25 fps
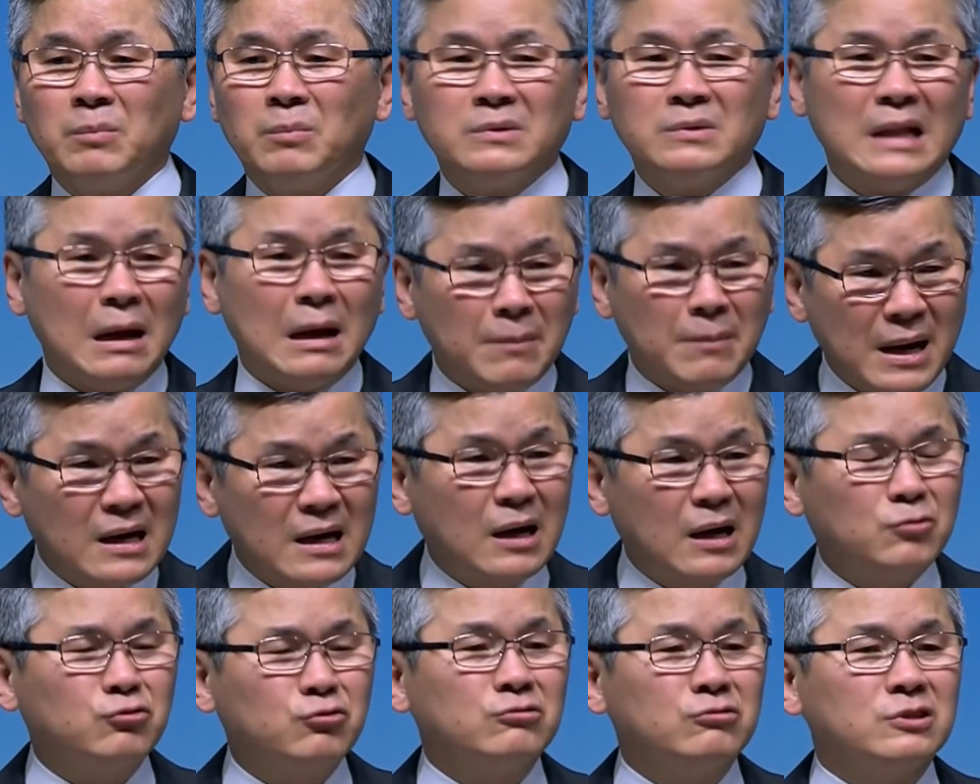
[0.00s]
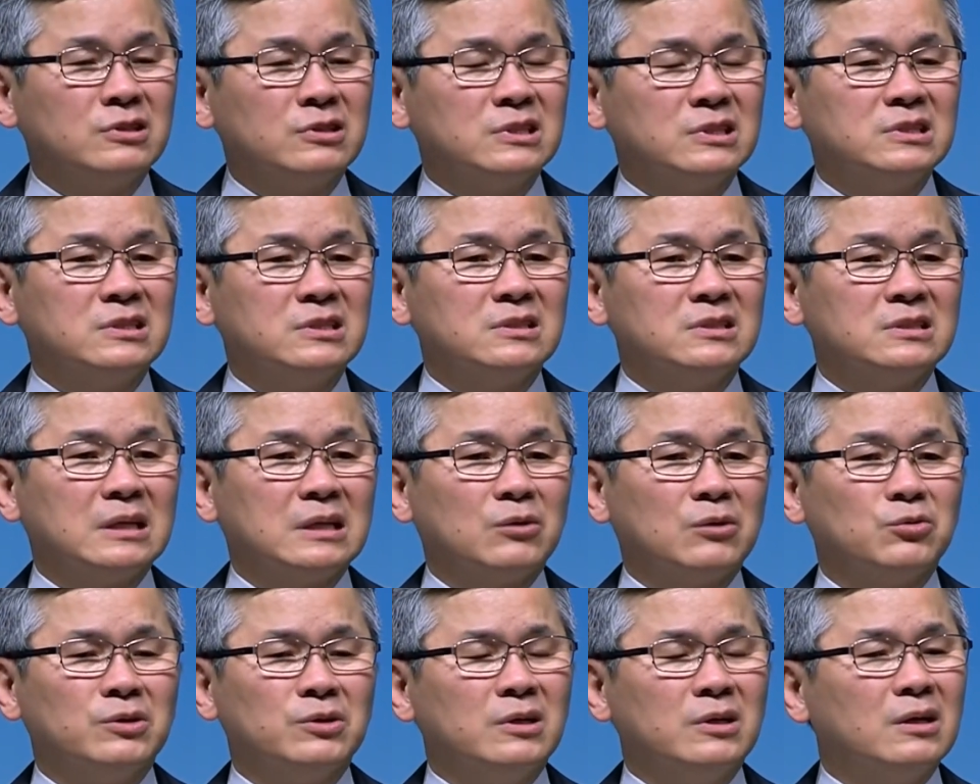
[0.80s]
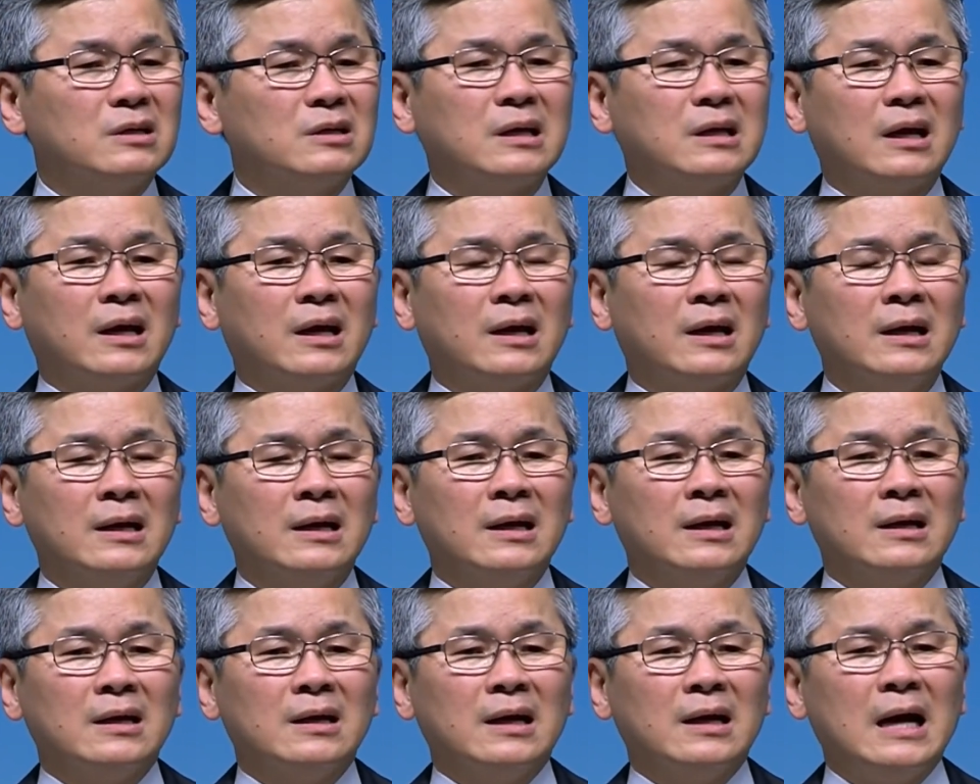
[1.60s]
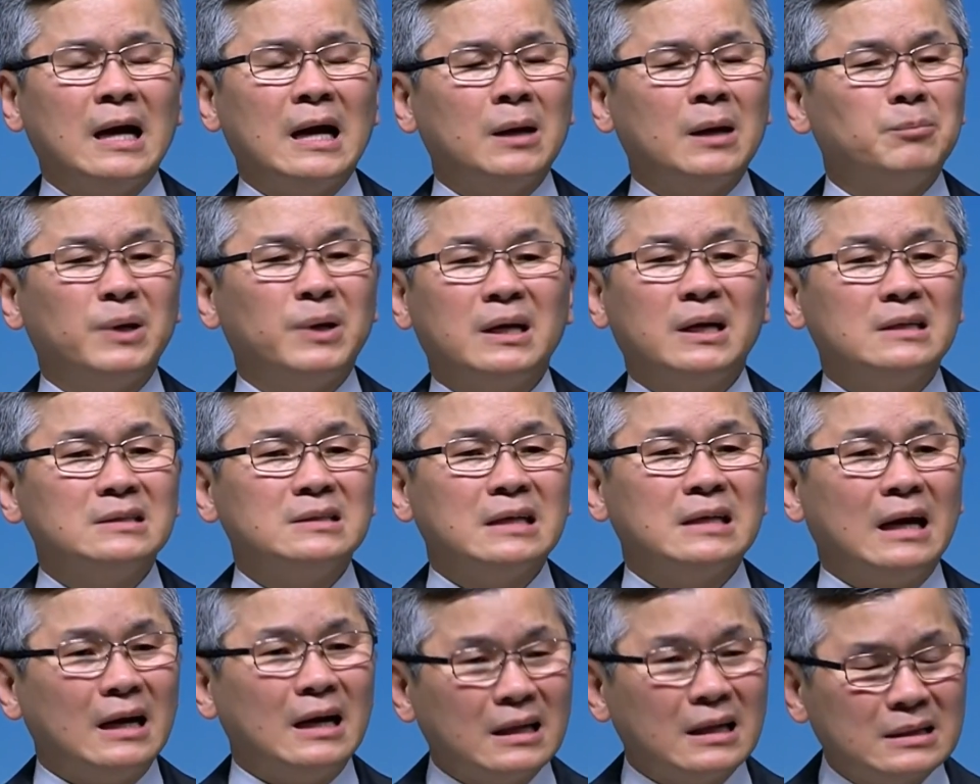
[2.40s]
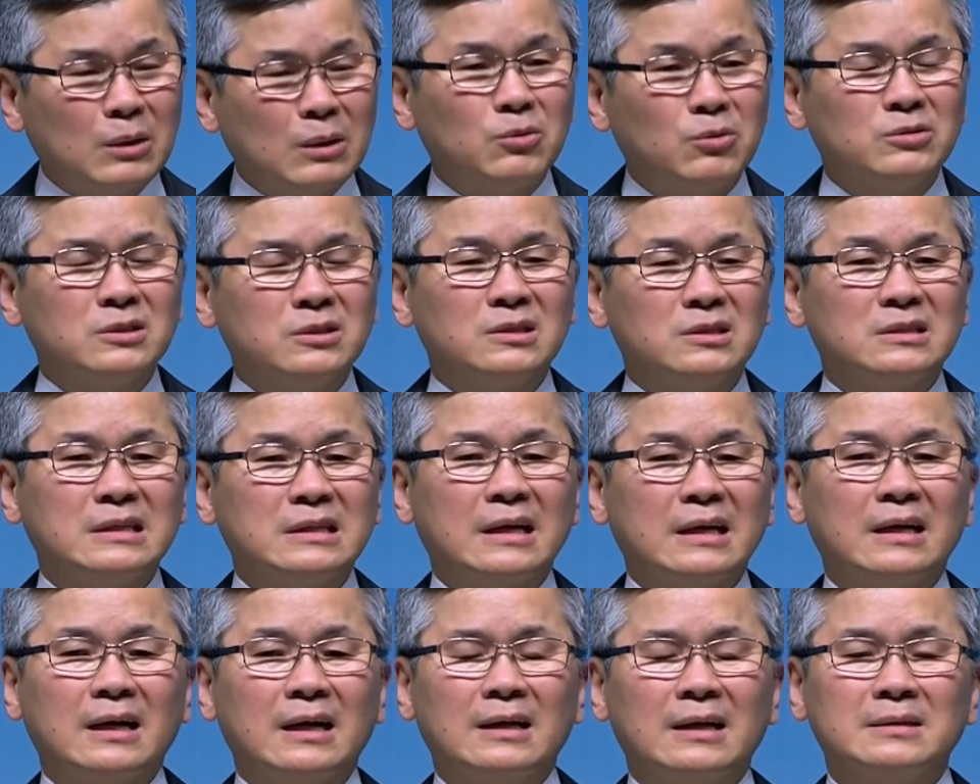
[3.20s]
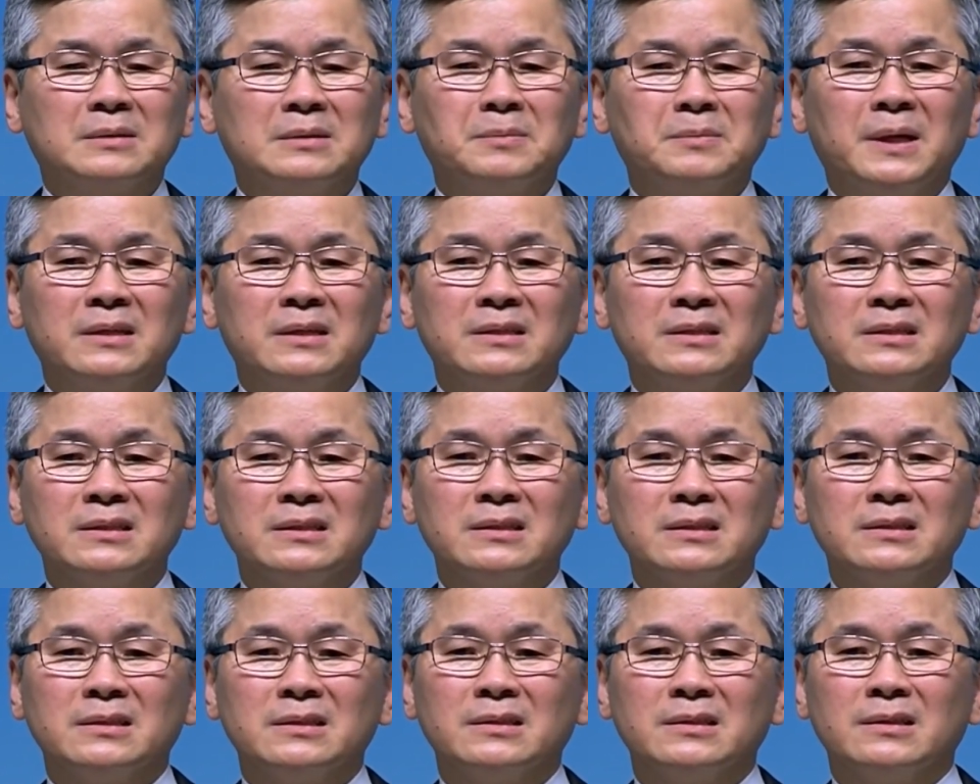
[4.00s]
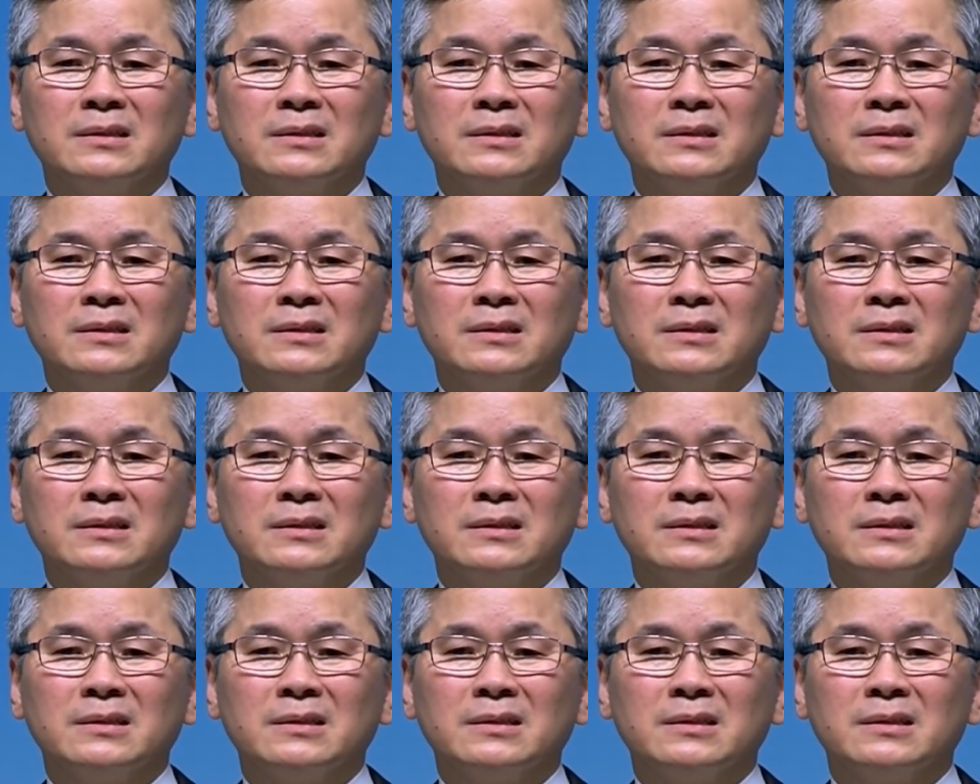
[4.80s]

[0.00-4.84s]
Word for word: 뭐 나만 갖고 그러시느냐고 이렇게 항변하지 않았다고 저는 생각하지만